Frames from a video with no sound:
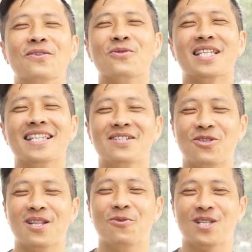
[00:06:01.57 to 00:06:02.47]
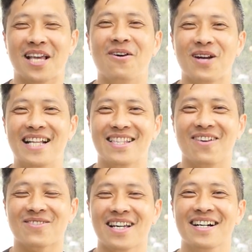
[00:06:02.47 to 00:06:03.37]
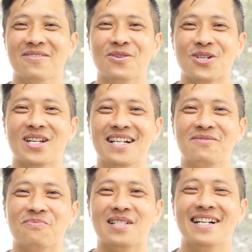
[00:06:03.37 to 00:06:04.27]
我真的觉得我超感动的。我觉得